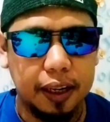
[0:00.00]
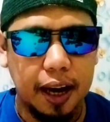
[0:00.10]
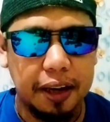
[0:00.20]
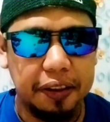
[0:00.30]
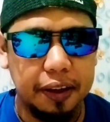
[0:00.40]

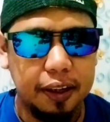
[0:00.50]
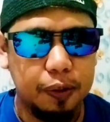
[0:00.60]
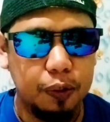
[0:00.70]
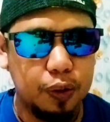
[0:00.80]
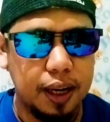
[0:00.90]
Terkait
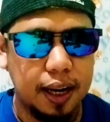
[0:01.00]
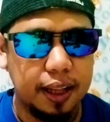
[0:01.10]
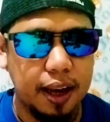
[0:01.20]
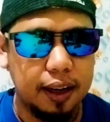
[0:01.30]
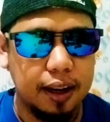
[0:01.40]
isu
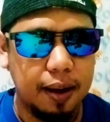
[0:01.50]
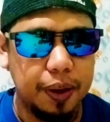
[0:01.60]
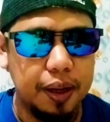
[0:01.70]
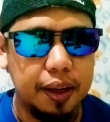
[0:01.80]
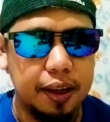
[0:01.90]
salah
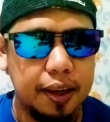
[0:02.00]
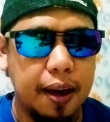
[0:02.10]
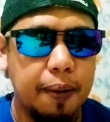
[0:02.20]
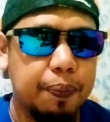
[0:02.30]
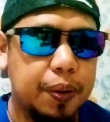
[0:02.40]
tangkap
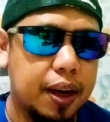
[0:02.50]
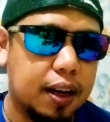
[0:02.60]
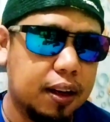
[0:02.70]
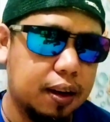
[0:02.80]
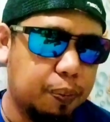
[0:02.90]
ini,
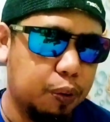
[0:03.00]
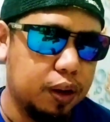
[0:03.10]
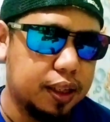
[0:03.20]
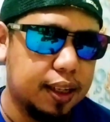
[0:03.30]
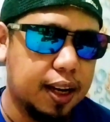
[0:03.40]
pihak
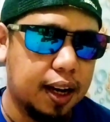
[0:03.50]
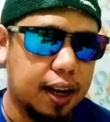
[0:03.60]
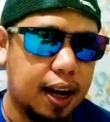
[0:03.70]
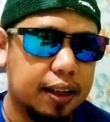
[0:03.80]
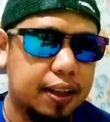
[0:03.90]

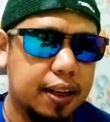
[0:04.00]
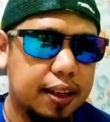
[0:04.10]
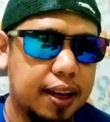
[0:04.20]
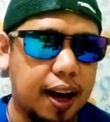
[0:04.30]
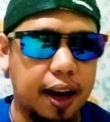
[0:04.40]
kepolisian
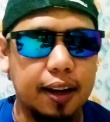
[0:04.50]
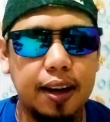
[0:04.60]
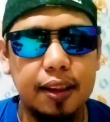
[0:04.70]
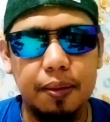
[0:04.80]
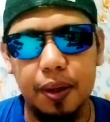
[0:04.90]
akhirnya
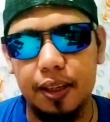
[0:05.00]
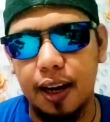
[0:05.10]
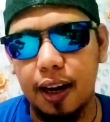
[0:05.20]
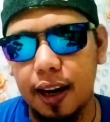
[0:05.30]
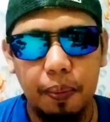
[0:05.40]
angkat
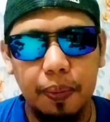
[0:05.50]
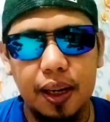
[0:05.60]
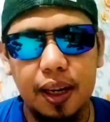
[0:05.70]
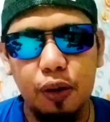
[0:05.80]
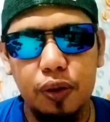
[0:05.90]
bicara
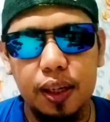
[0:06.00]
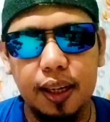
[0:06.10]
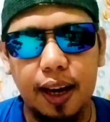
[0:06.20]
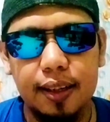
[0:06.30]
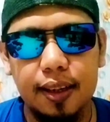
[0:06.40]

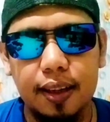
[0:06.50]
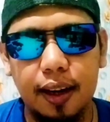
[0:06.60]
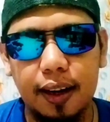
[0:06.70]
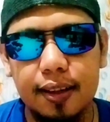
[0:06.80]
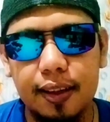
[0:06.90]
melalui
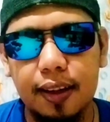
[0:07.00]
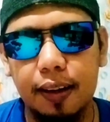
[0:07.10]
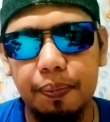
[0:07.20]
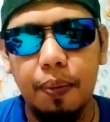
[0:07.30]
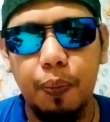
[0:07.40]
Kasat
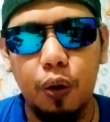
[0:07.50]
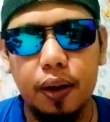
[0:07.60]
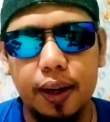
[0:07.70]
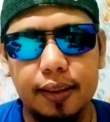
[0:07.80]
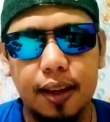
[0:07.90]
Reskrim
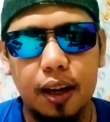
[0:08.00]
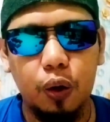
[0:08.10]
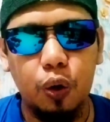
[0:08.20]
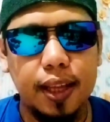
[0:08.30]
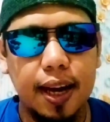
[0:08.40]

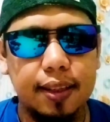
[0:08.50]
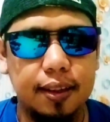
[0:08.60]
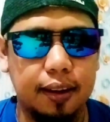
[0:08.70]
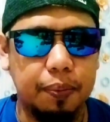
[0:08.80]
Polres Kota